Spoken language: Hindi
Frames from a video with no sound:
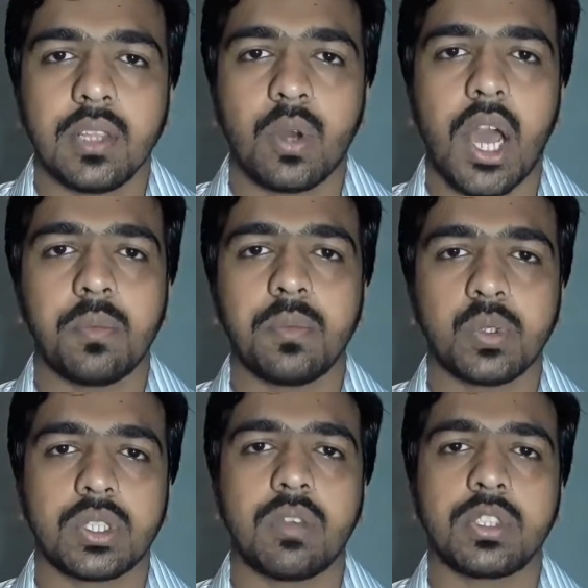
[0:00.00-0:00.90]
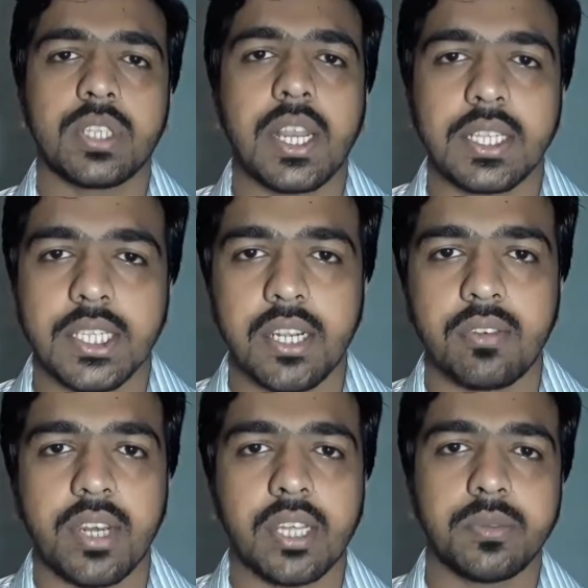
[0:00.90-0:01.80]
तो आप उससे वो सारी की सारी
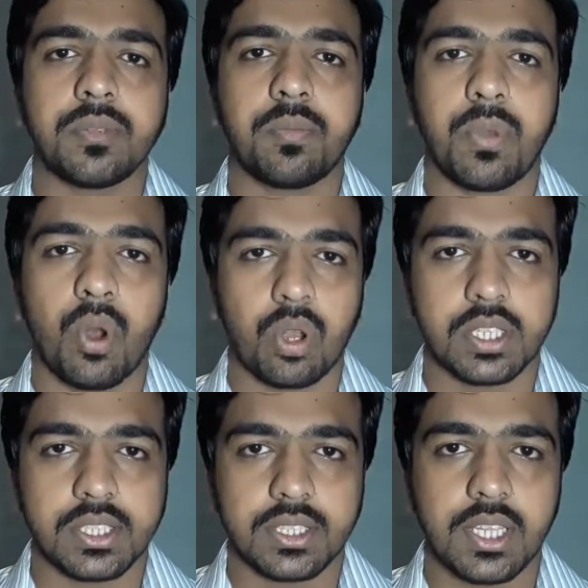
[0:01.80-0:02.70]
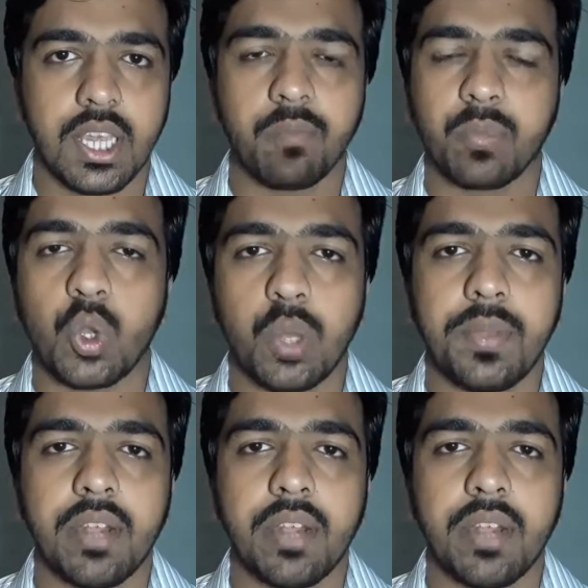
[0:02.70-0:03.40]
एडवर्टाइजमेंट ब्लॉक कर सकते हैं कोई भी